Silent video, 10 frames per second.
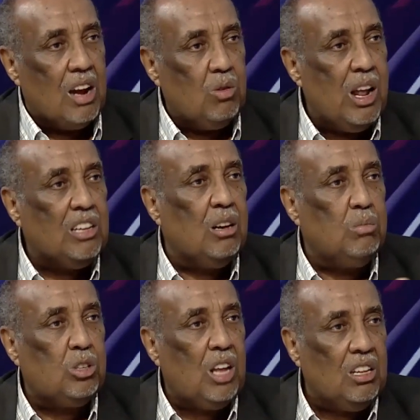الولايات
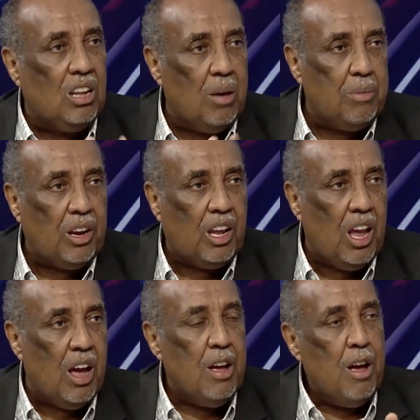المتحدة
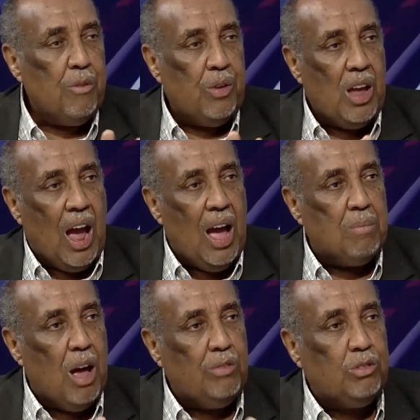الأمريكية في
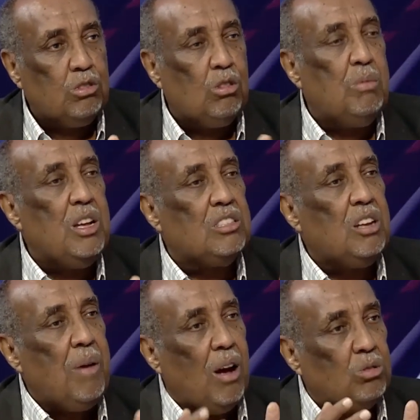عام
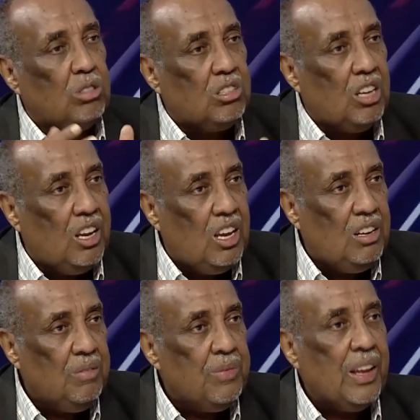
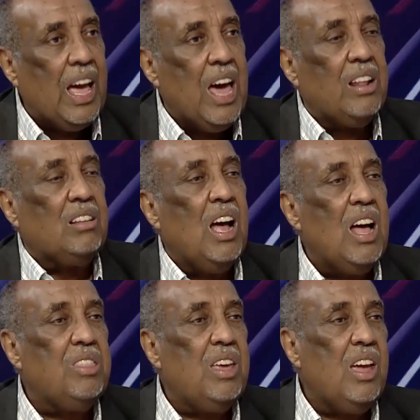1997 كانت
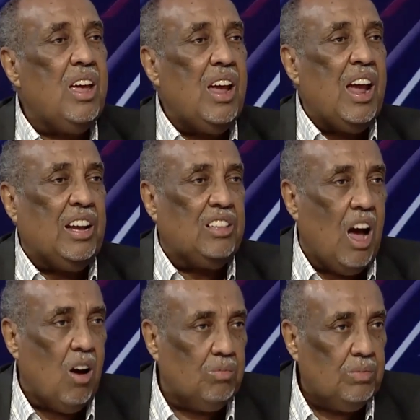هذه
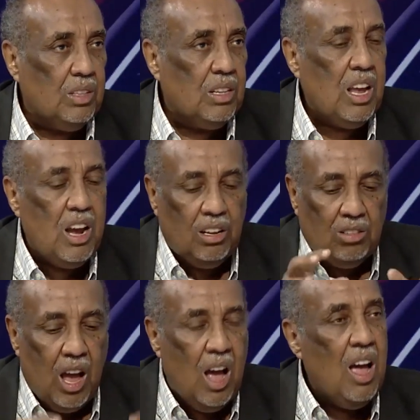إحداهم
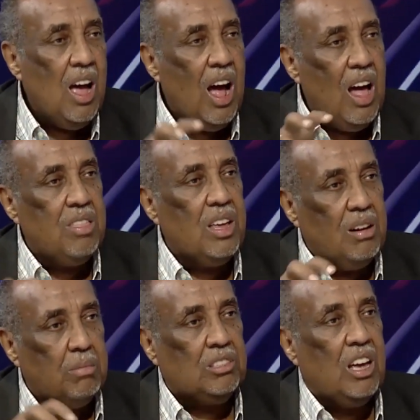إحدى هذه
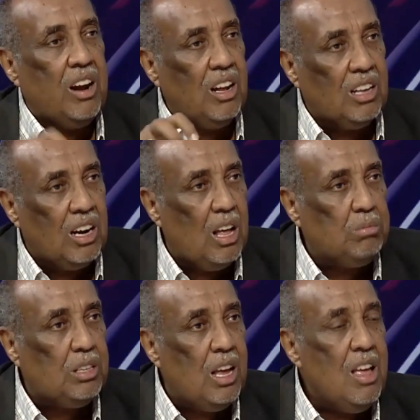المسارات
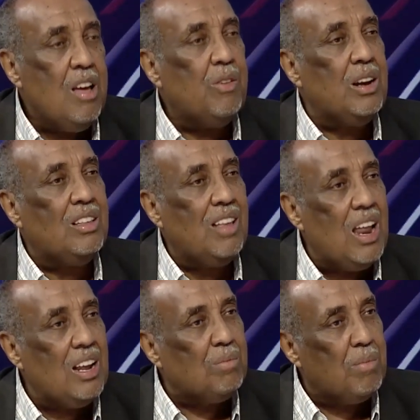الخمسة
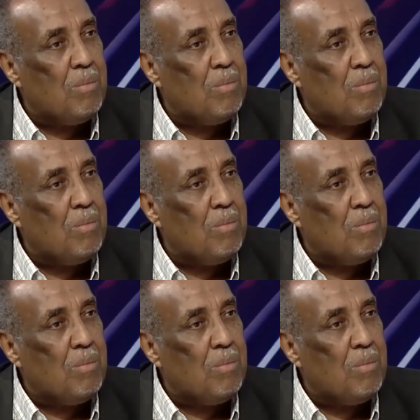فلذلك